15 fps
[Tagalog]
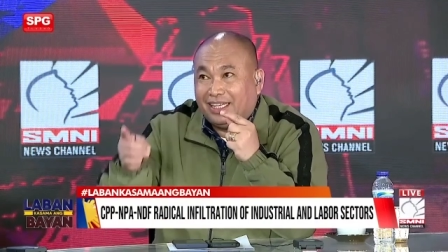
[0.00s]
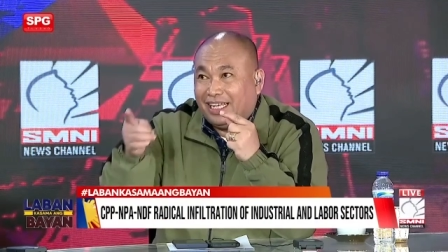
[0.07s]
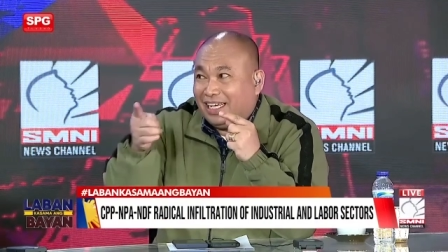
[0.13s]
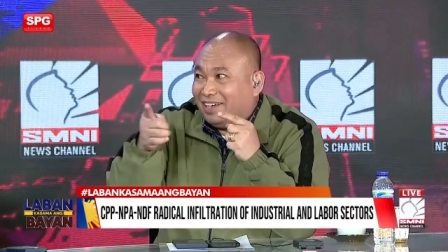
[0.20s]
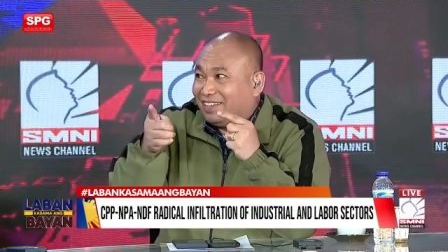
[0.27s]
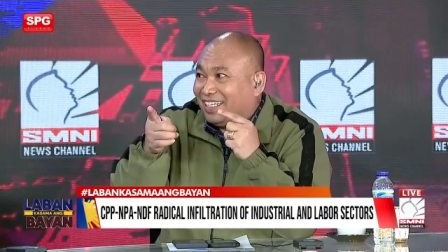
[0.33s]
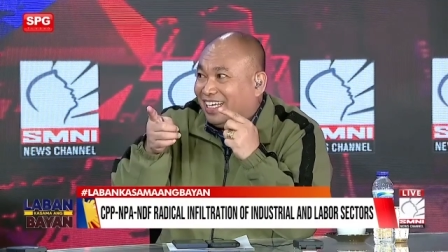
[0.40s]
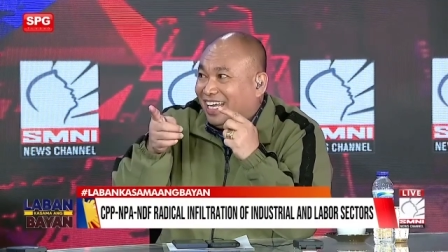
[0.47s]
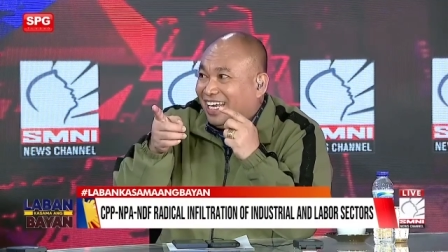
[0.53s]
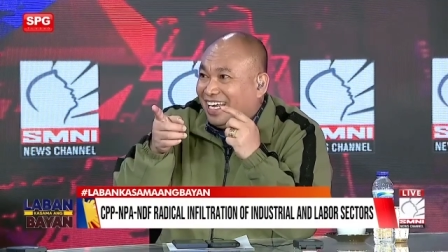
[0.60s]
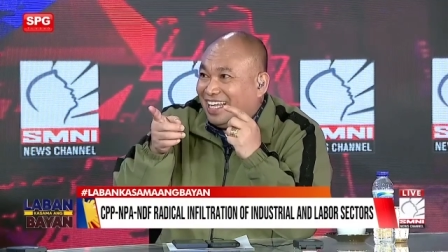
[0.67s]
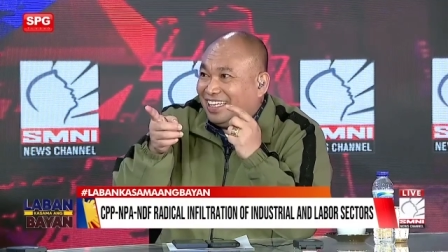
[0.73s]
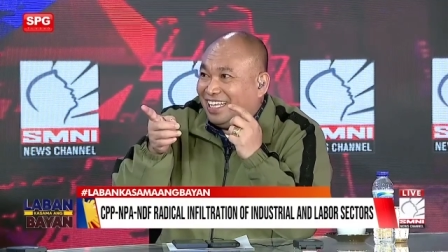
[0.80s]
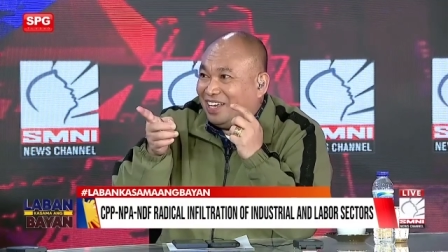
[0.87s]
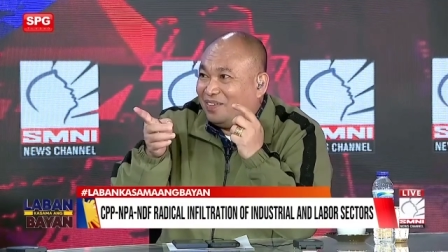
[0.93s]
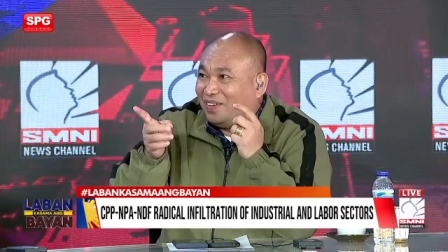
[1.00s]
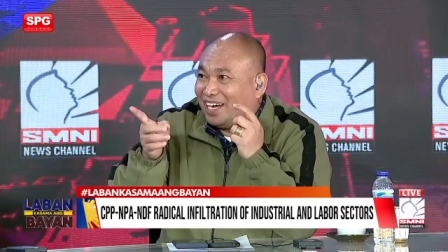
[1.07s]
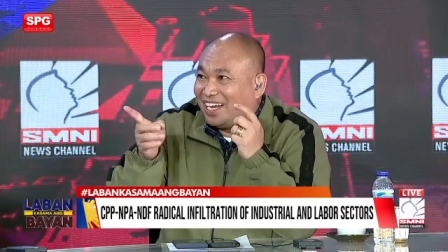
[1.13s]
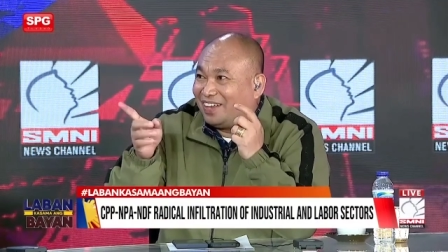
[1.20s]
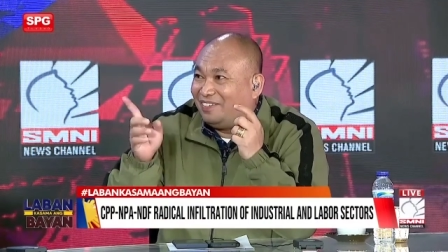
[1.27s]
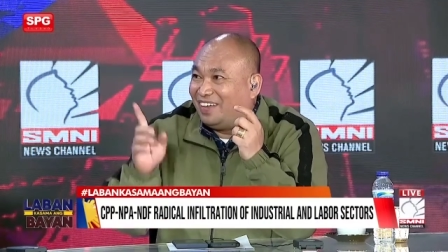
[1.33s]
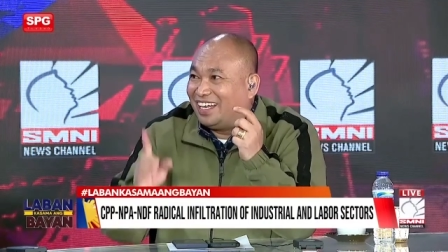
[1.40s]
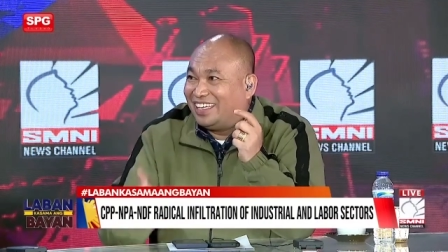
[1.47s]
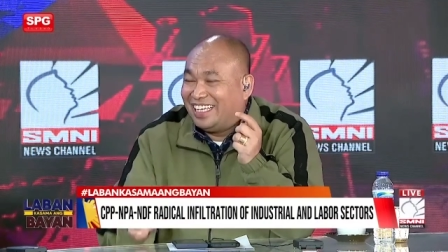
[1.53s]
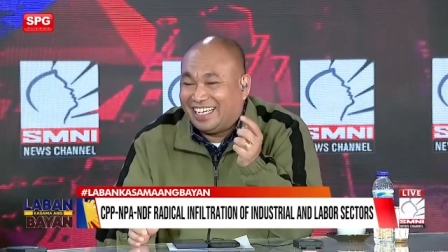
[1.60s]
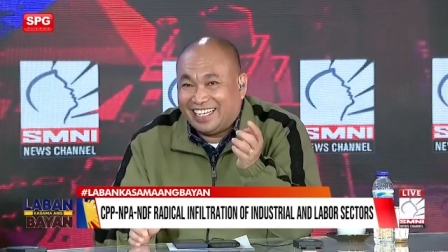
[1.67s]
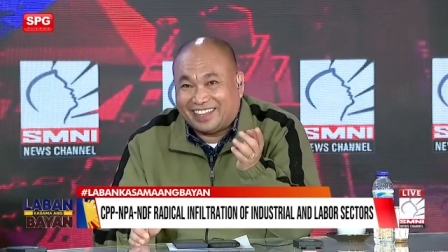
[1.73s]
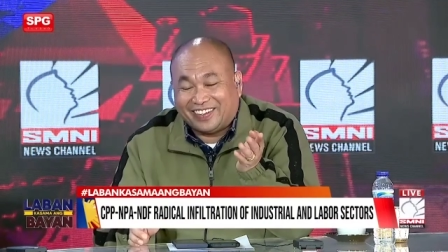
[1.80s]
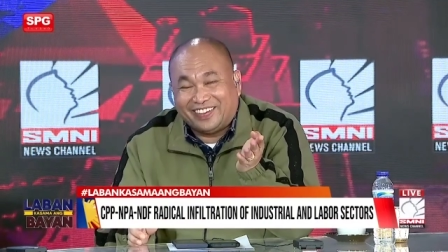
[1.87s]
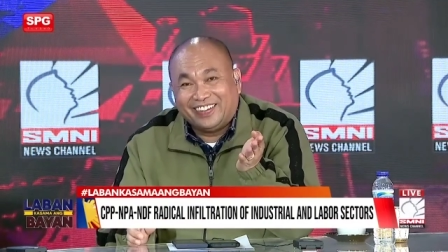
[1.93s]
hindi yung hindi yung mga
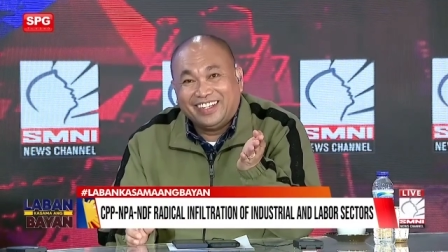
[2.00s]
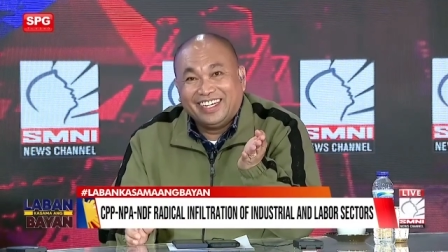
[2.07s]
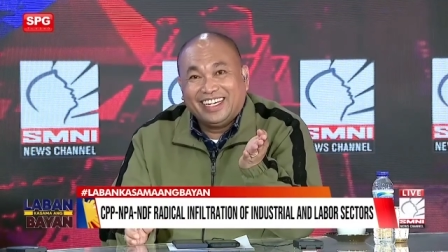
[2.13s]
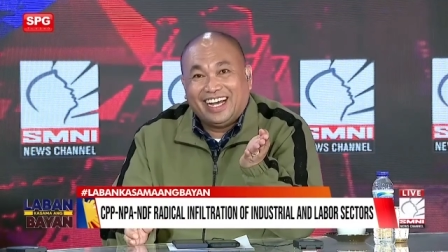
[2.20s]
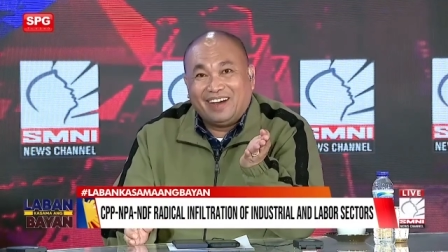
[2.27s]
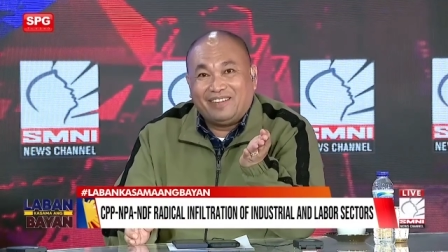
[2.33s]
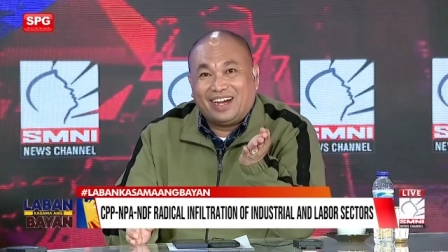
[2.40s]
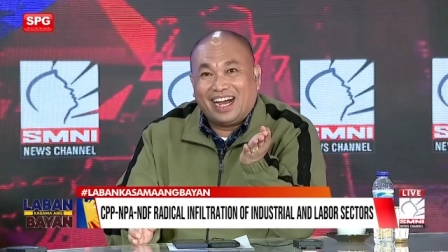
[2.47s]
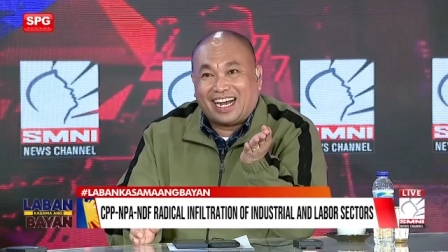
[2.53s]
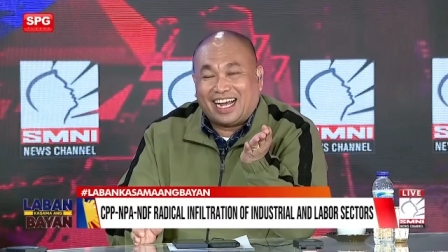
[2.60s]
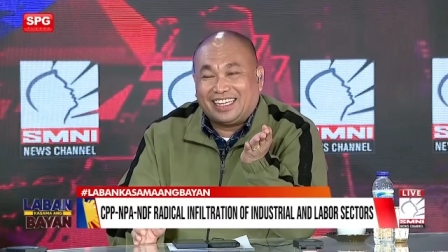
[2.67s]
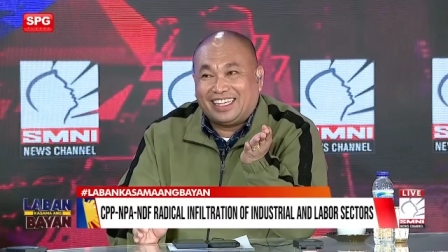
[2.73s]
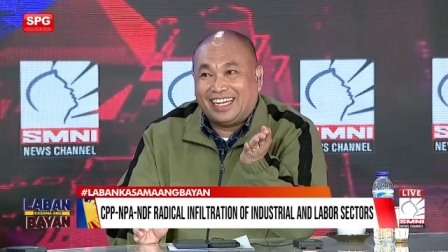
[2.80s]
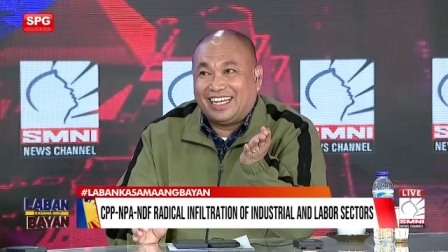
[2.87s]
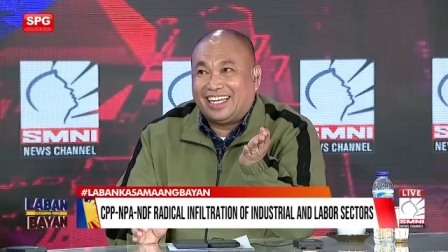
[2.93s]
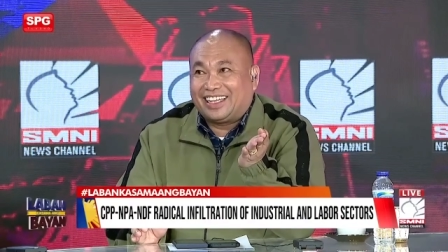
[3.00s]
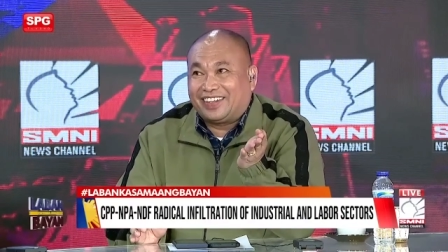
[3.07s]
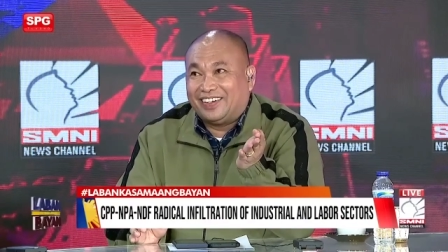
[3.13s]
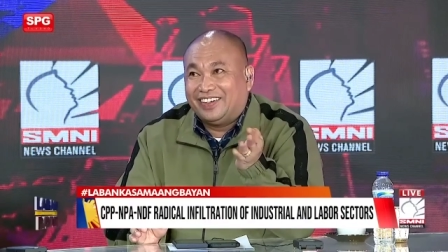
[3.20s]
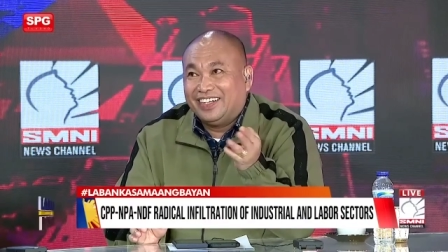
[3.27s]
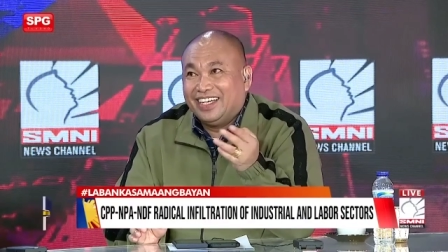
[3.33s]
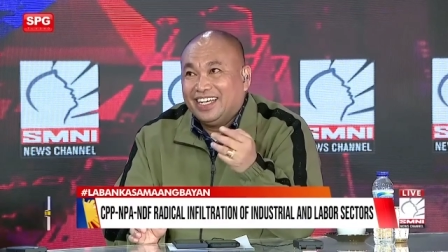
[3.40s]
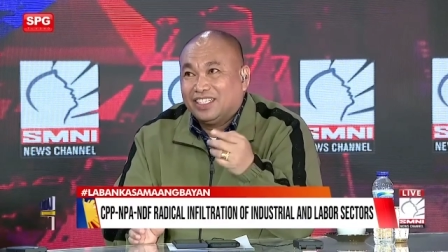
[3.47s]
rebuilding ito, ang mga kadring ito.